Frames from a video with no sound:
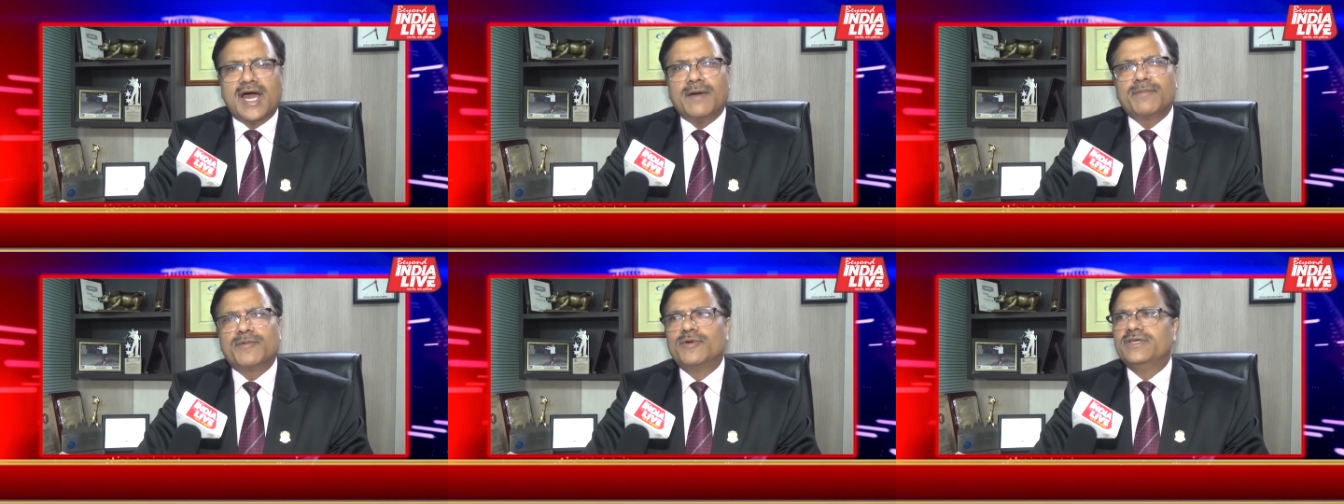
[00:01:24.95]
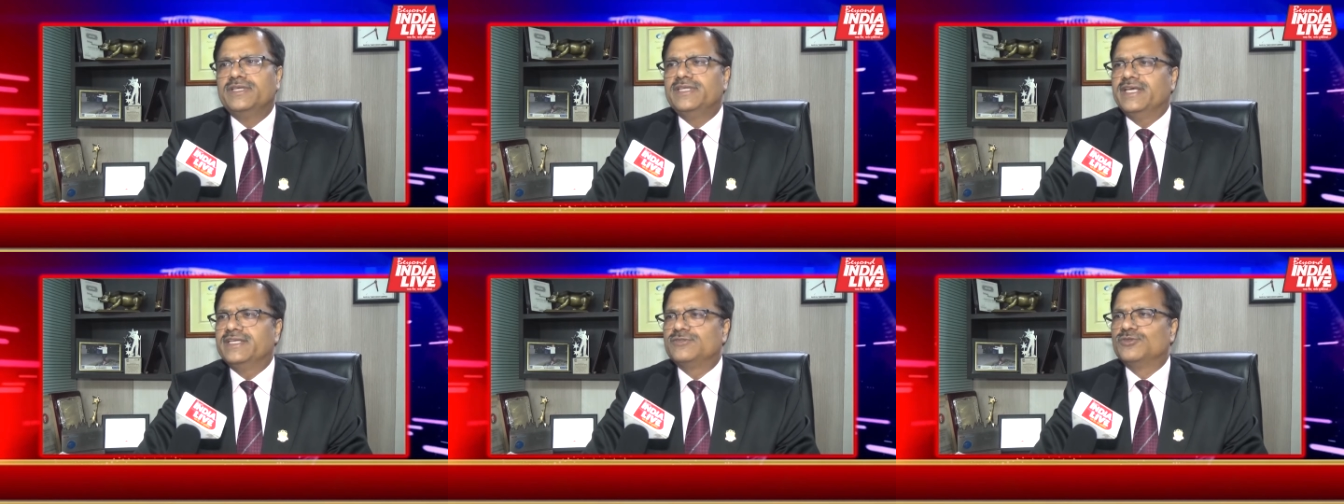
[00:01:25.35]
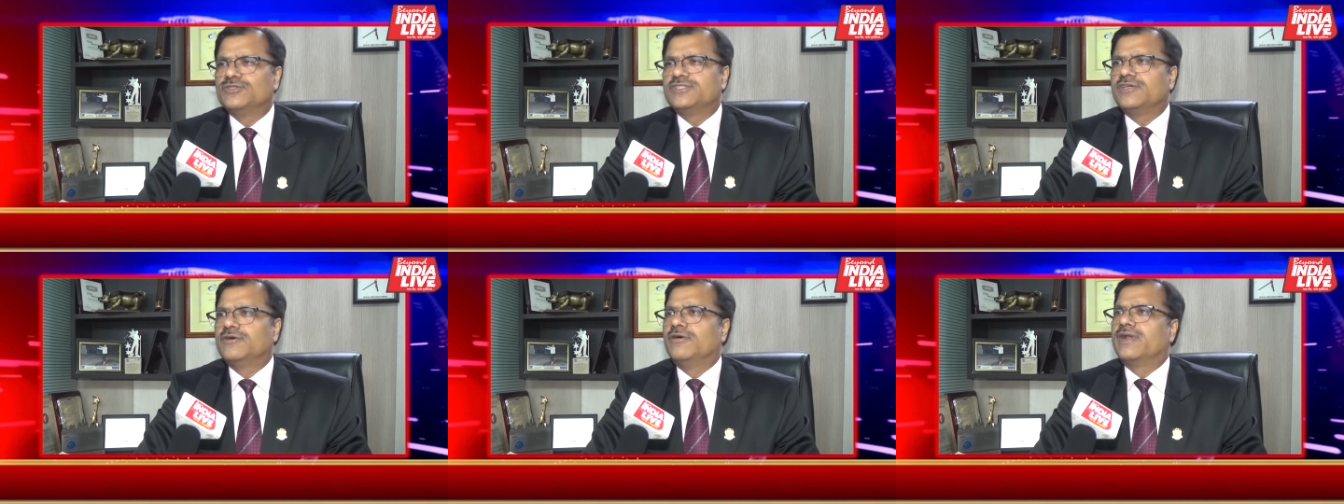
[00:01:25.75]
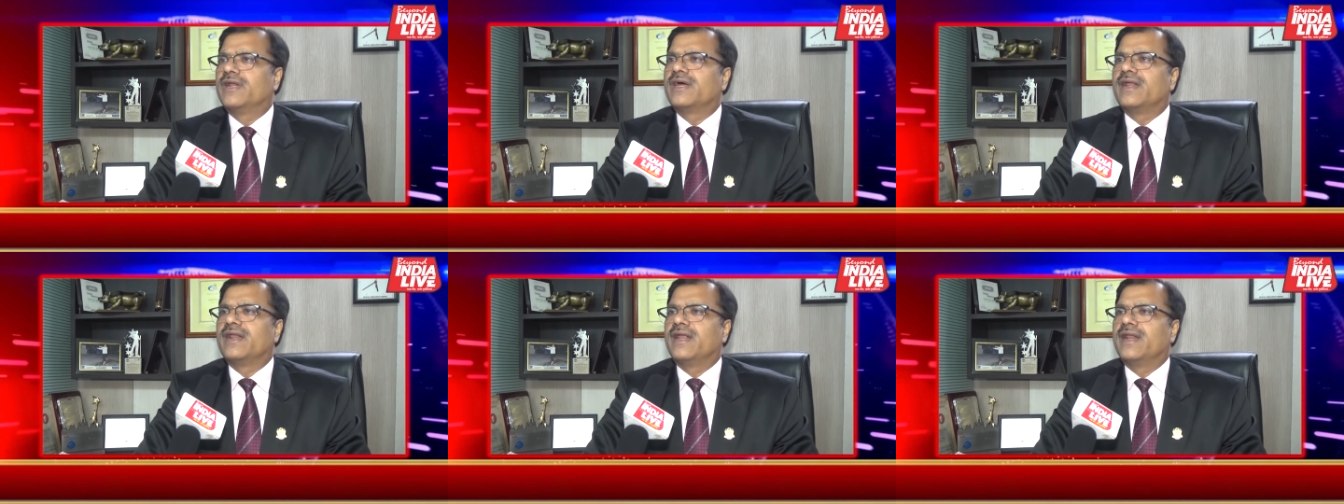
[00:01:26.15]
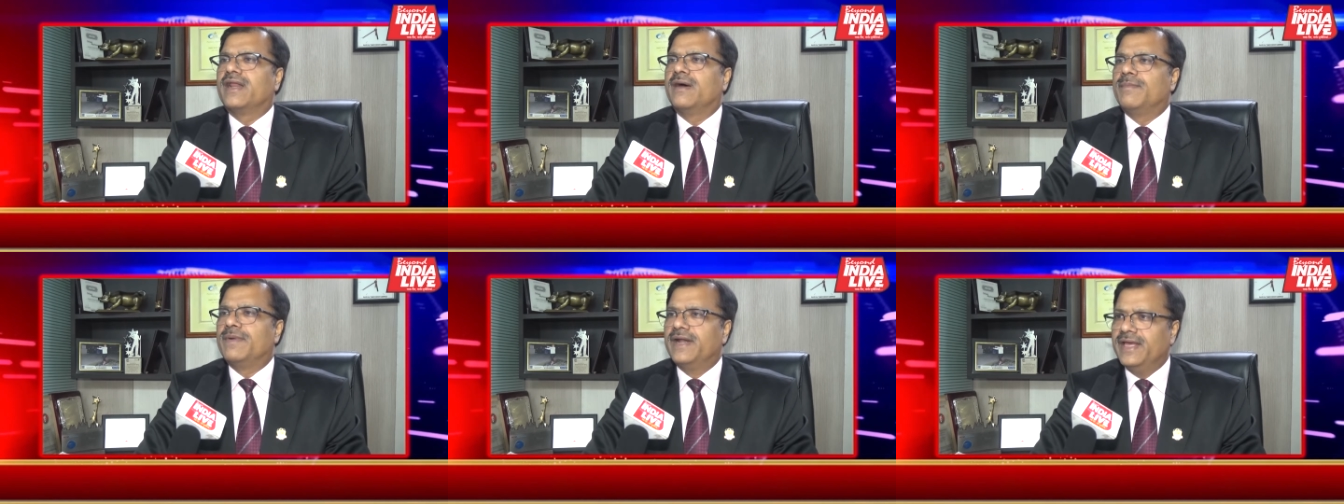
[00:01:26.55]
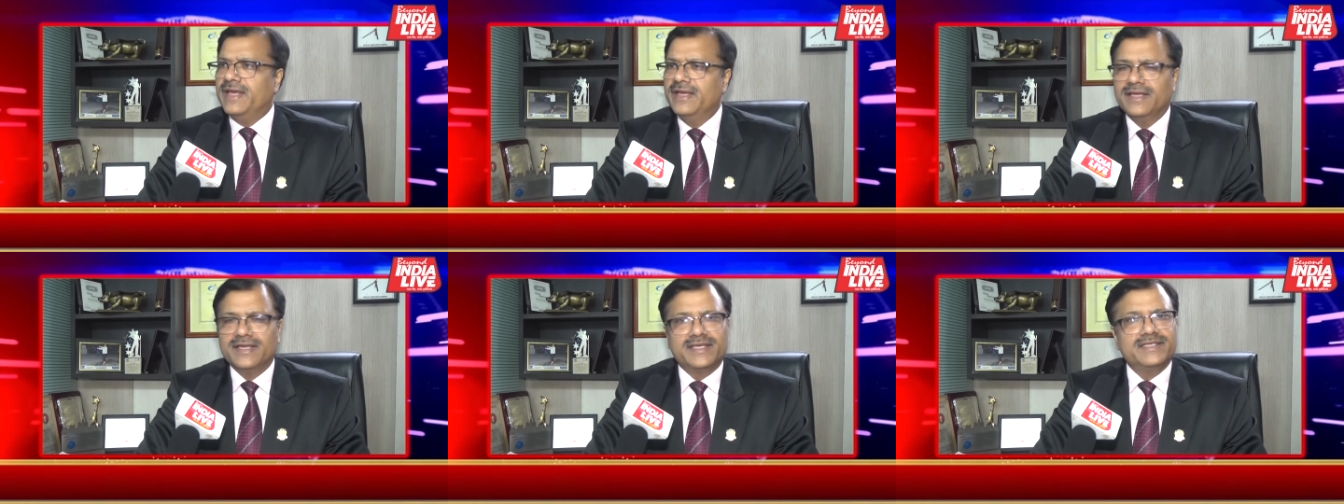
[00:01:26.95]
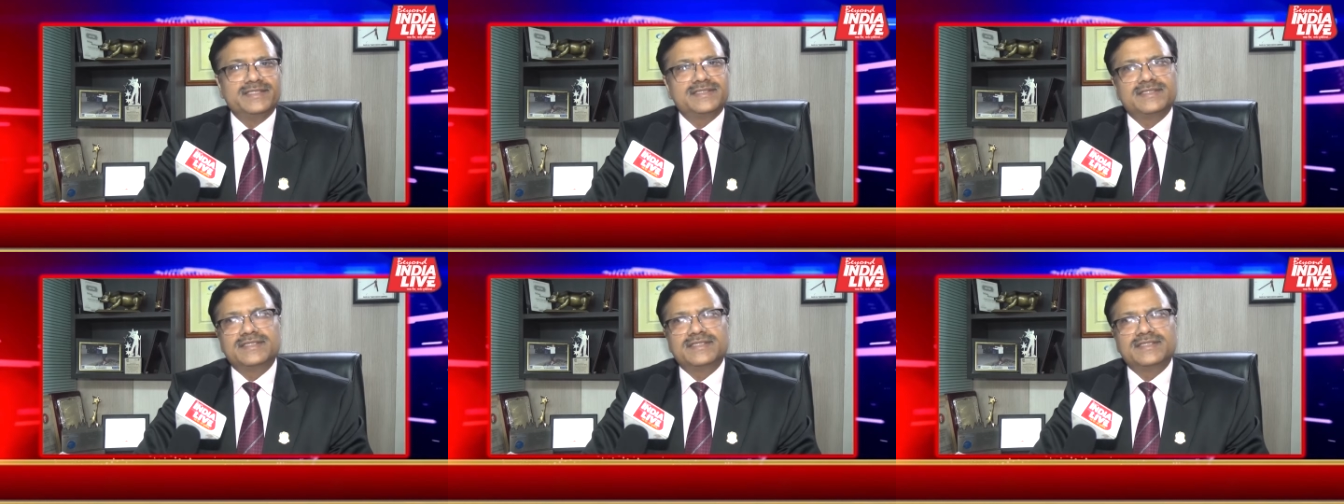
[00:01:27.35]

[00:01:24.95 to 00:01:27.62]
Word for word: आपको ये सोच के ऑर्डर करना ना पड़े कि